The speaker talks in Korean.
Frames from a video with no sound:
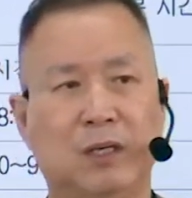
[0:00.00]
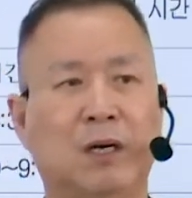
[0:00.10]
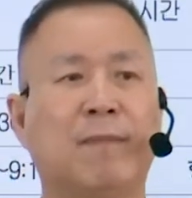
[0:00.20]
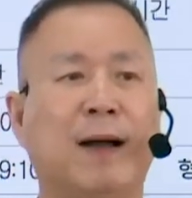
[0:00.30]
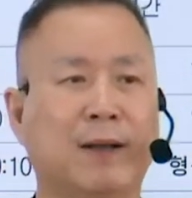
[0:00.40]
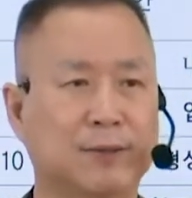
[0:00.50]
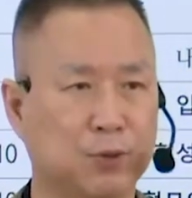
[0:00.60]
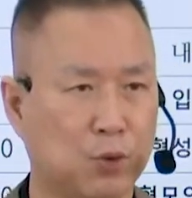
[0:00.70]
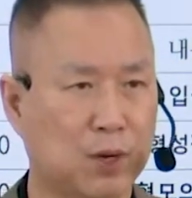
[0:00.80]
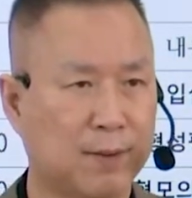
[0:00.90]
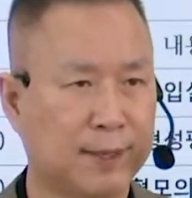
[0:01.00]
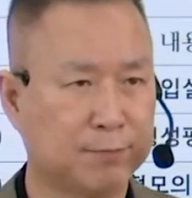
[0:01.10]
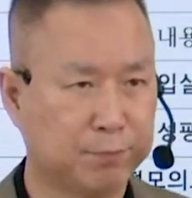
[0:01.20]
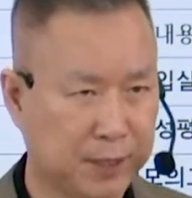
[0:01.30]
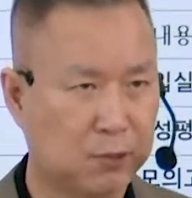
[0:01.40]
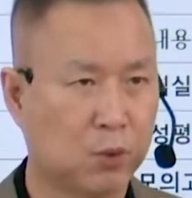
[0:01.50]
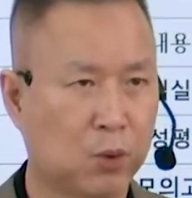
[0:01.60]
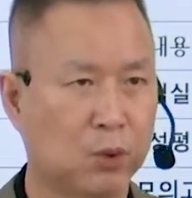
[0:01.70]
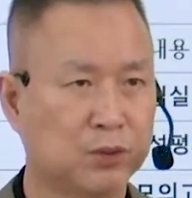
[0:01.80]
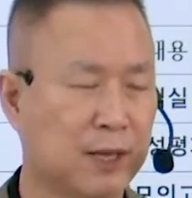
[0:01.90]
음악 교과만
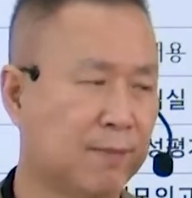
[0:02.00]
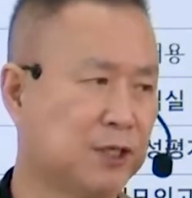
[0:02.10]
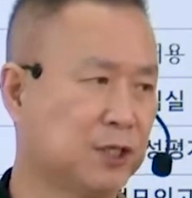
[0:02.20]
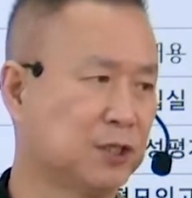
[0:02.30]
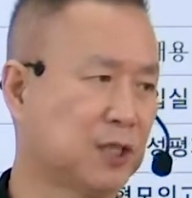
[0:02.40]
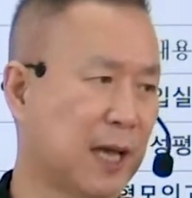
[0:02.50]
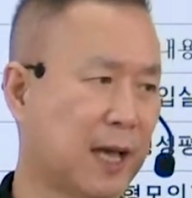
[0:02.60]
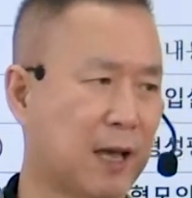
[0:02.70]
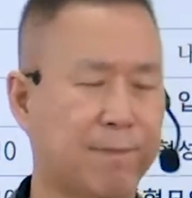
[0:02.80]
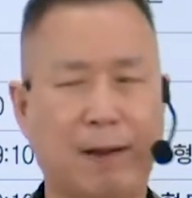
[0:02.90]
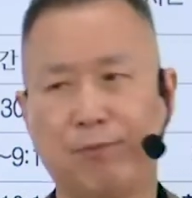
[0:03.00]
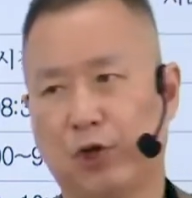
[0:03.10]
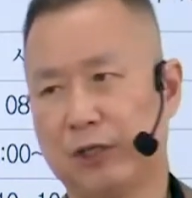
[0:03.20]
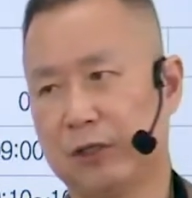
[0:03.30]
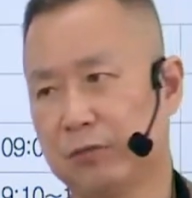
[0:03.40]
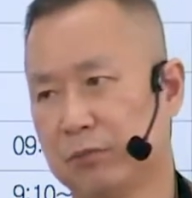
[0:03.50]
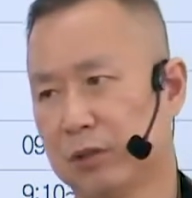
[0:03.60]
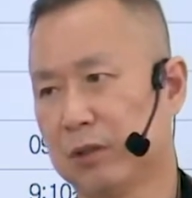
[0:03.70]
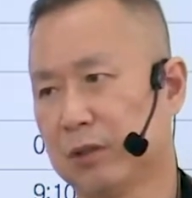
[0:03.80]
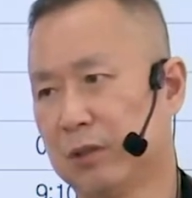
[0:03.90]
빼고 나머지는 다 발표가 됐습니다.
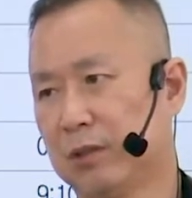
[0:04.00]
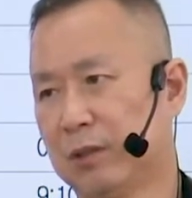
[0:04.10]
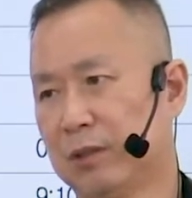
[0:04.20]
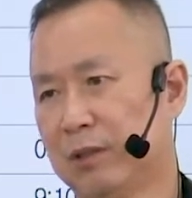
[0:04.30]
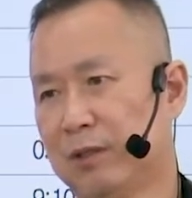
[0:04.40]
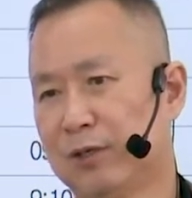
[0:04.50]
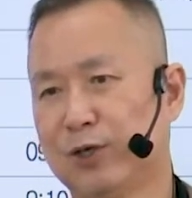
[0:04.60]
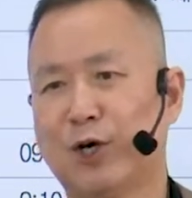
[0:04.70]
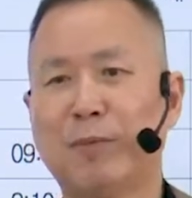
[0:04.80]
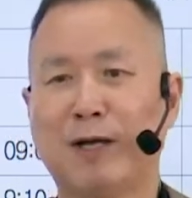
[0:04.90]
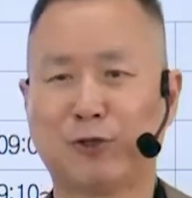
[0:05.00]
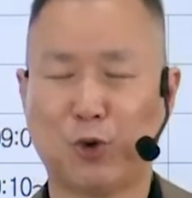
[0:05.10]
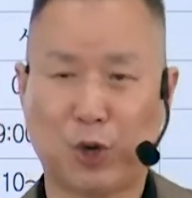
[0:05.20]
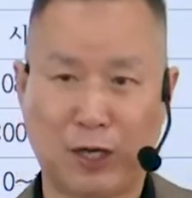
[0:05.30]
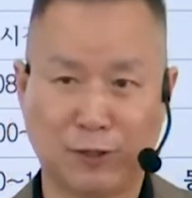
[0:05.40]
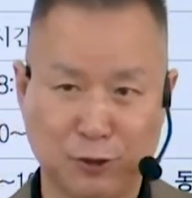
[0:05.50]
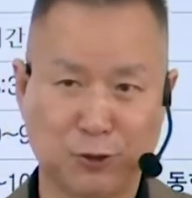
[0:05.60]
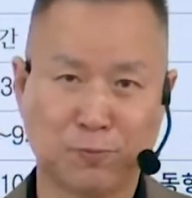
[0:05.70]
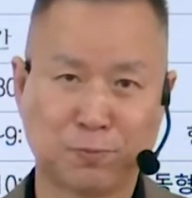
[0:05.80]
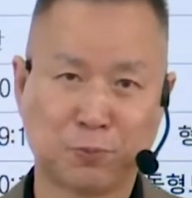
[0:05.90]
그 음악
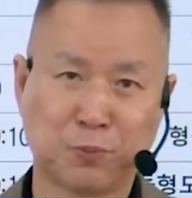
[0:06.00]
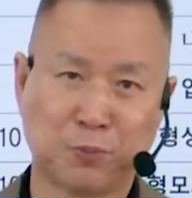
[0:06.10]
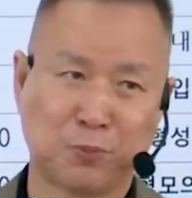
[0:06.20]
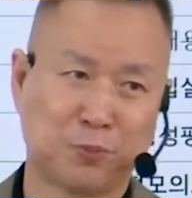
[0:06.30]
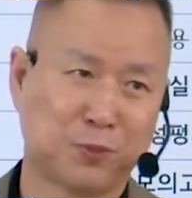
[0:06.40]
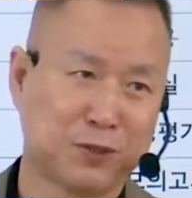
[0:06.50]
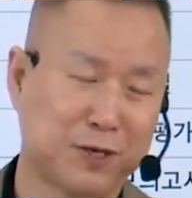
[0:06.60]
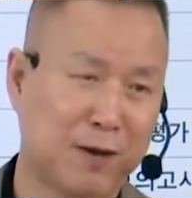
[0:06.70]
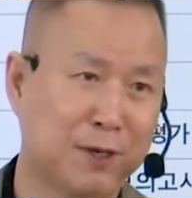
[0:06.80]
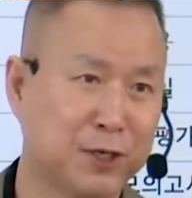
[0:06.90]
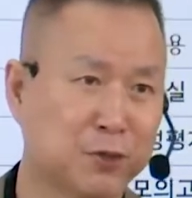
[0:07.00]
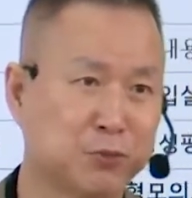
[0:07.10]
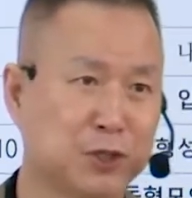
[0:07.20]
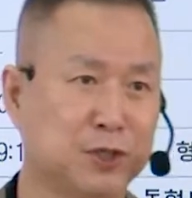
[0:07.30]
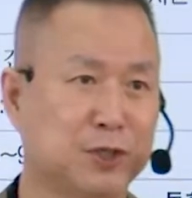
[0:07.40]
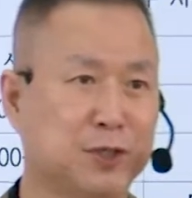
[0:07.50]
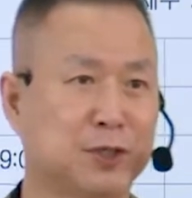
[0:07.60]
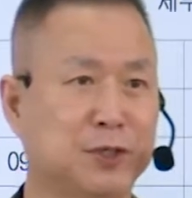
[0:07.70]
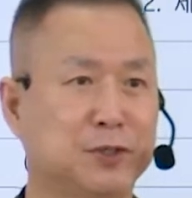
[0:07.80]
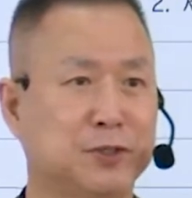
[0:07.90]
교과는요. 그 아마 여러분들이
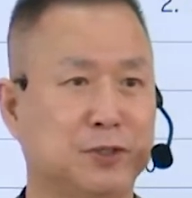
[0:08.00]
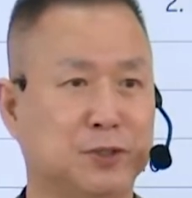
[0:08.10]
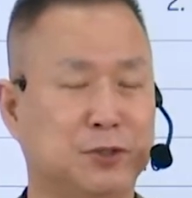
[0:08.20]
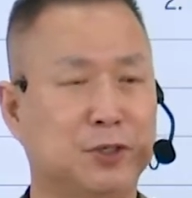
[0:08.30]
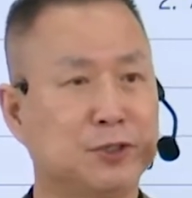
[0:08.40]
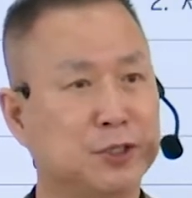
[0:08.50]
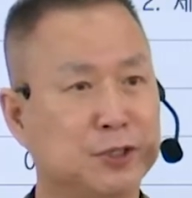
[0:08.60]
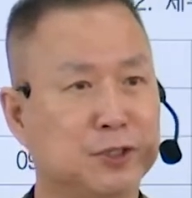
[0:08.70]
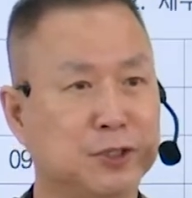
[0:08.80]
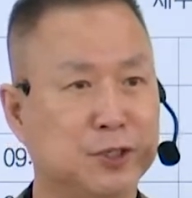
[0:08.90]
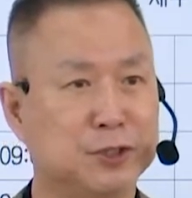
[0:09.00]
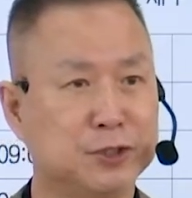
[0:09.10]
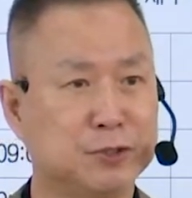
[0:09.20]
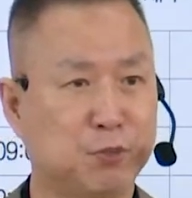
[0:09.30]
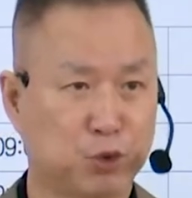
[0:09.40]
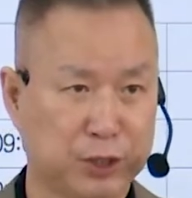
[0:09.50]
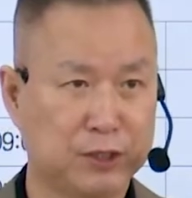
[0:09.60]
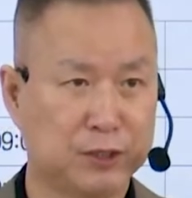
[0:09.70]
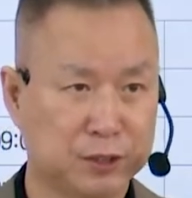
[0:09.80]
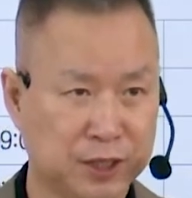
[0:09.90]
그 들으셨는지
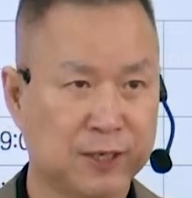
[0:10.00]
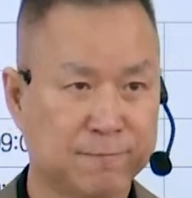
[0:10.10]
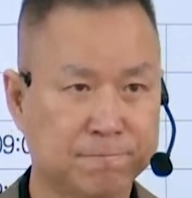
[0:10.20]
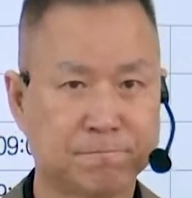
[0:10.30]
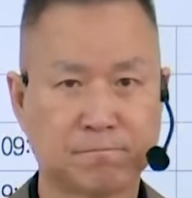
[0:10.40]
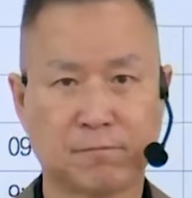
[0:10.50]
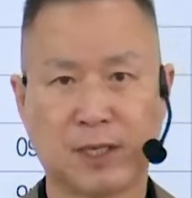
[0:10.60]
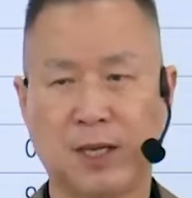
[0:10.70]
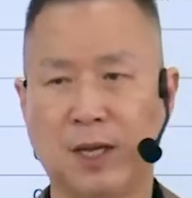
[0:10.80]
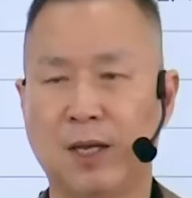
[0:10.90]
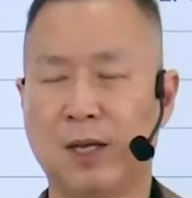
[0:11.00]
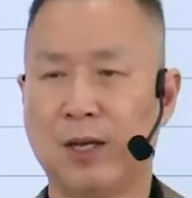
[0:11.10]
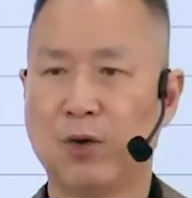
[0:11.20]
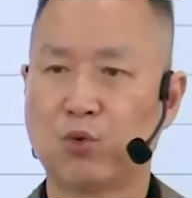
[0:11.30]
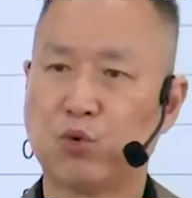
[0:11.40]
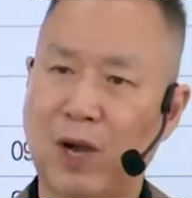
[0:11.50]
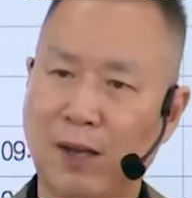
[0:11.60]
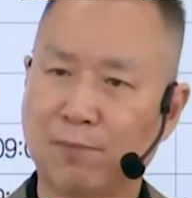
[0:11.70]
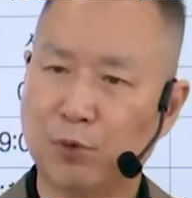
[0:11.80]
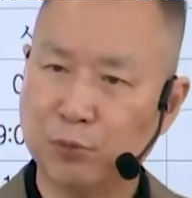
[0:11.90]
모르겠는데
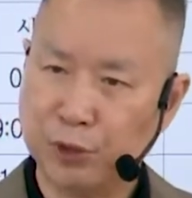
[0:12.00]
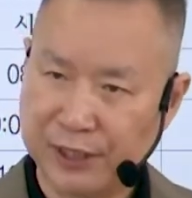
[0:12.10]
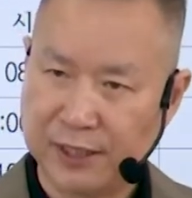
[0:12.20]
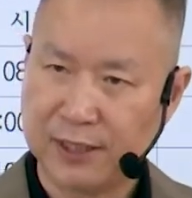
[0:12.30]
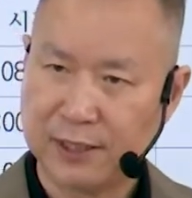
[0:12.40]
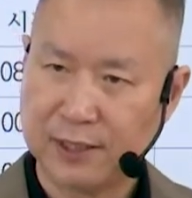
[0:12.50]
국악 부분이